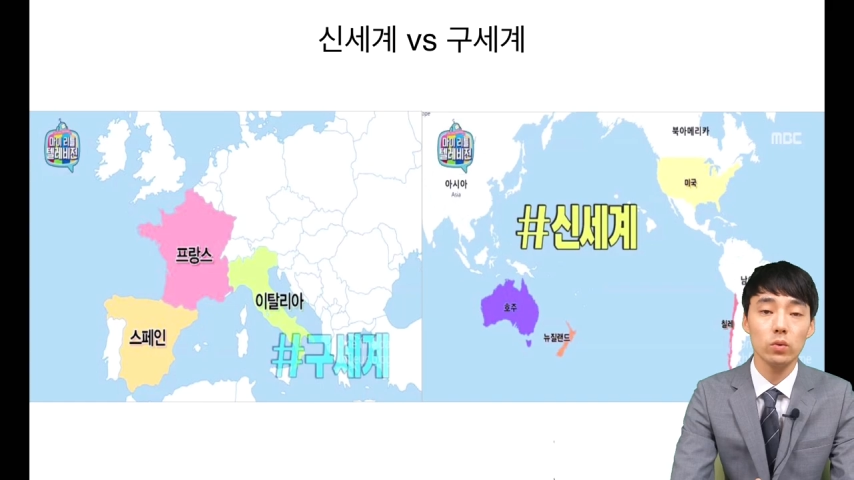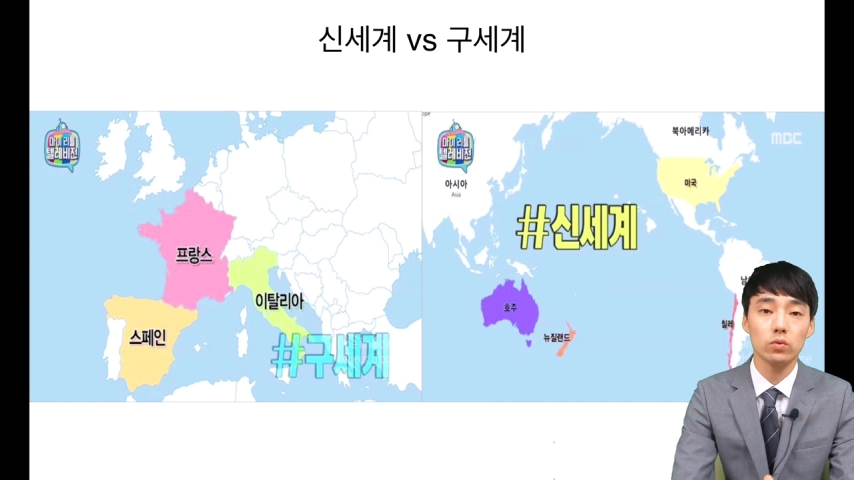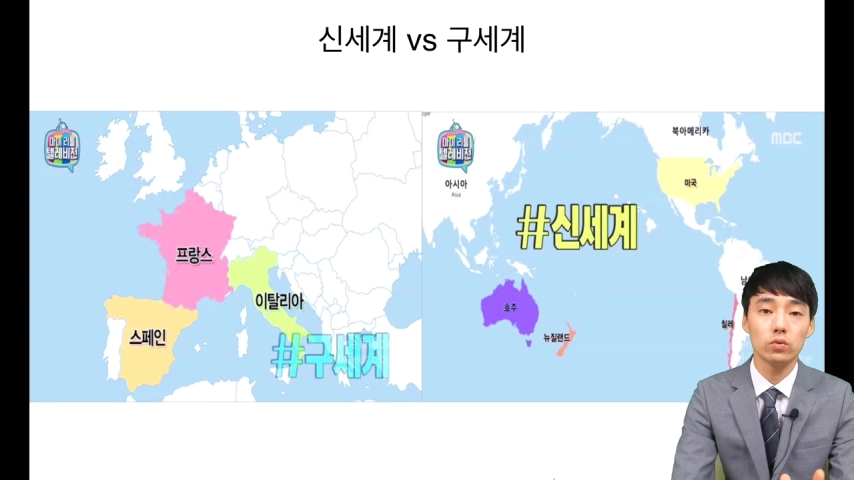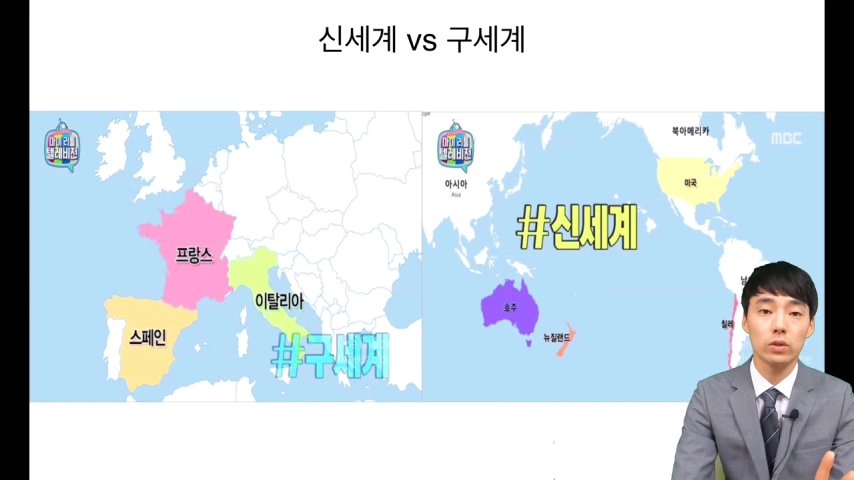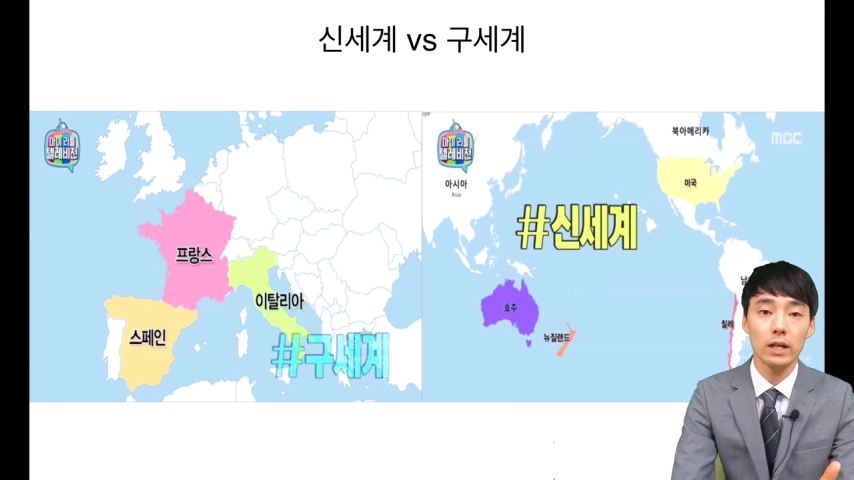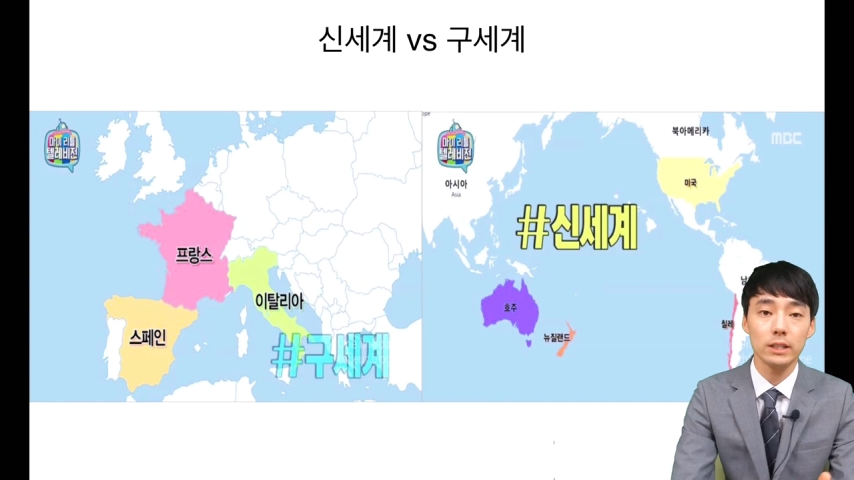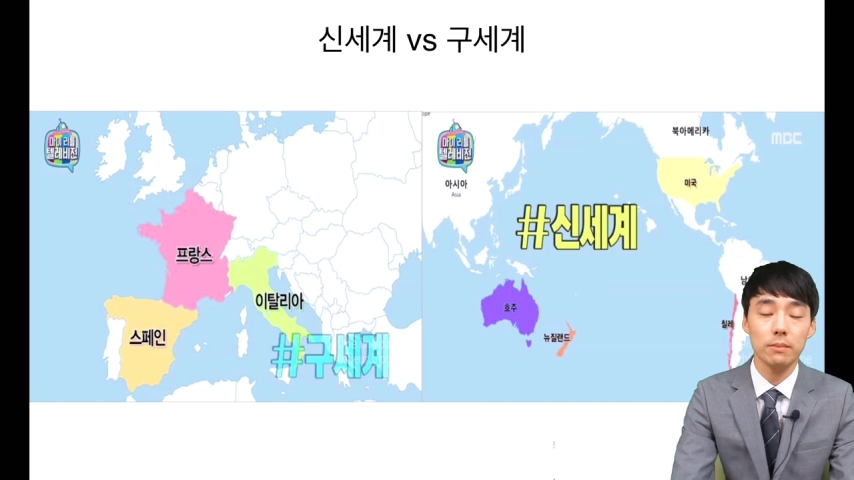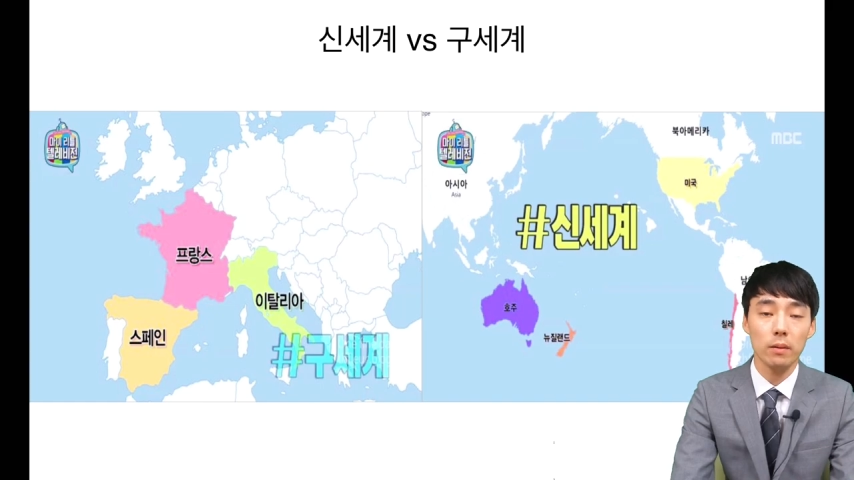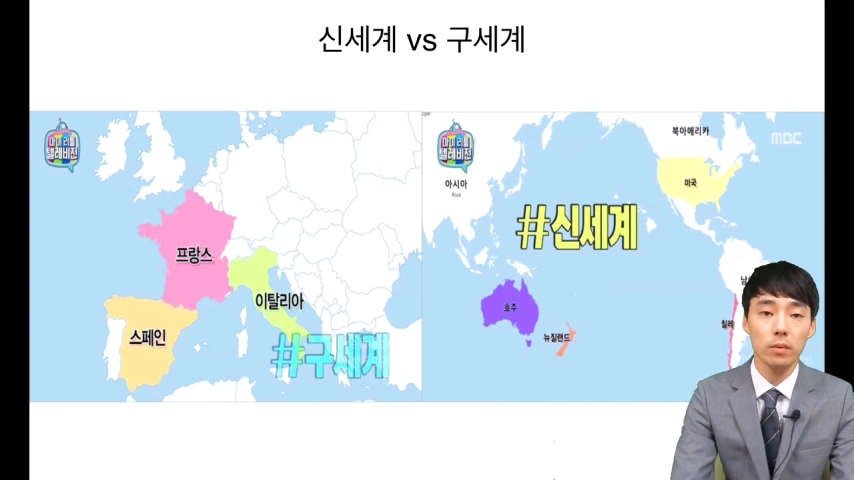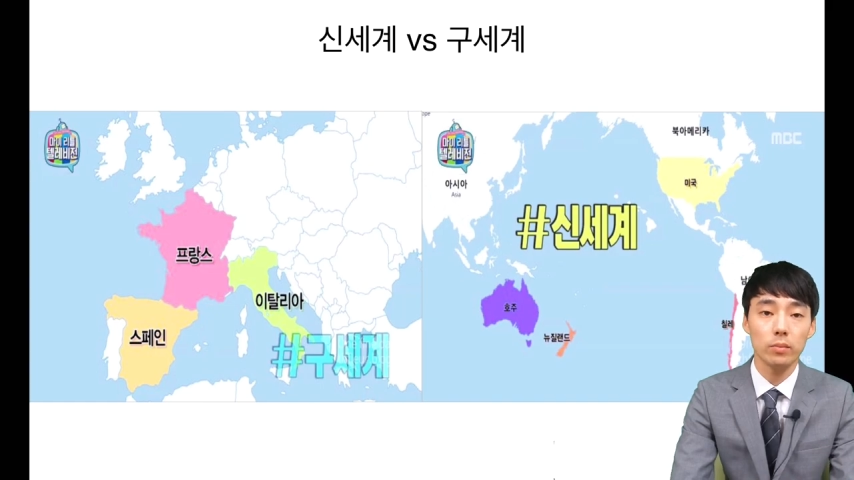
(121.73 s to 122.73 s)
총 두 가지
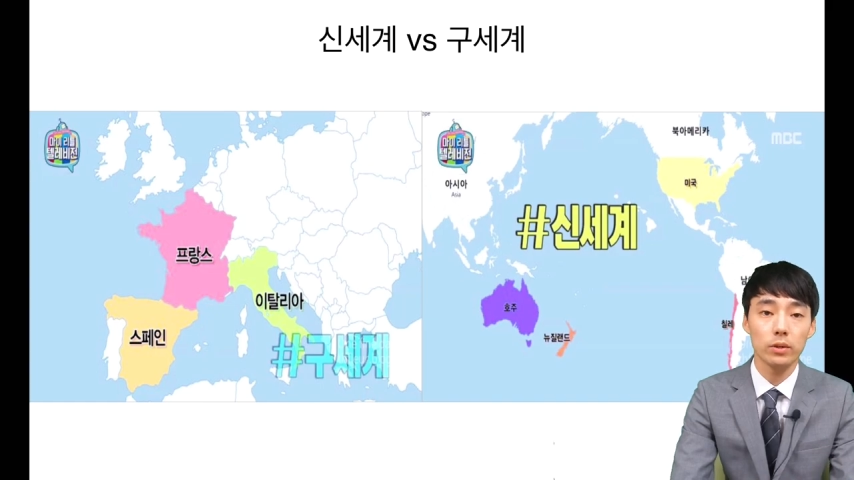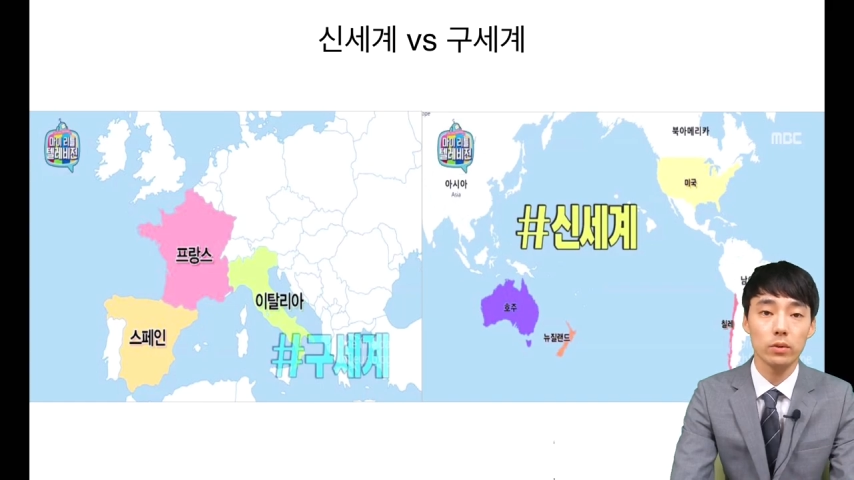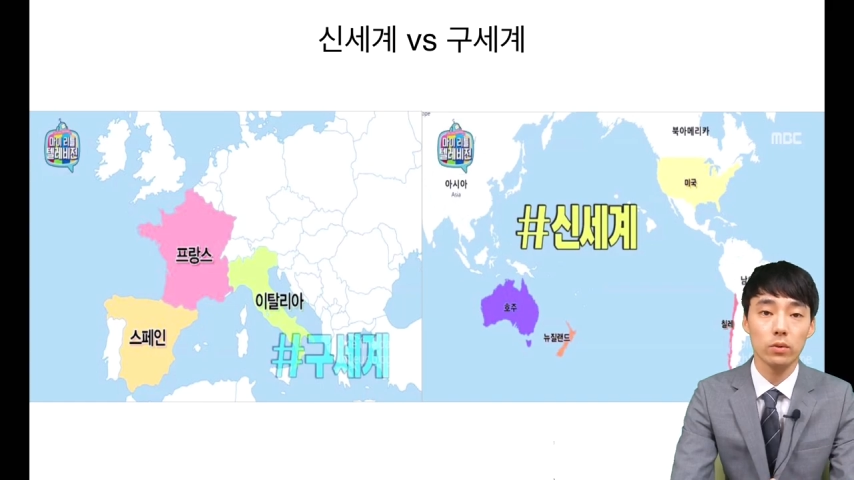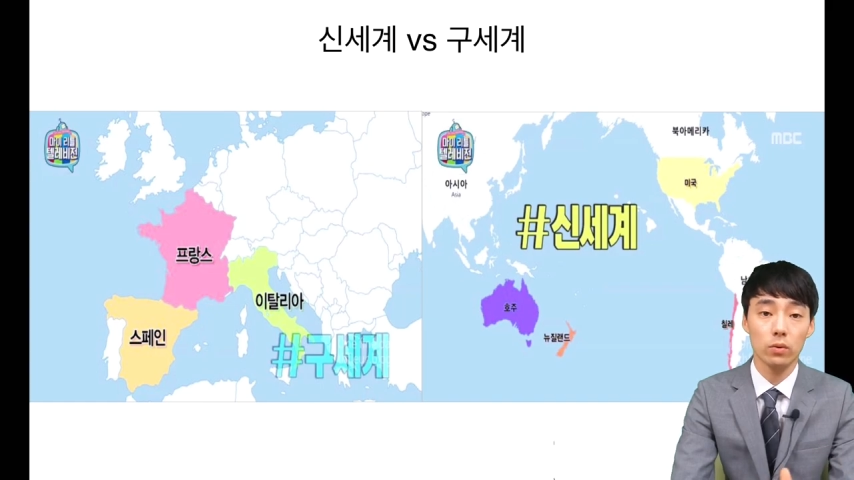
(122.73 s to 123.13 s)
방법으로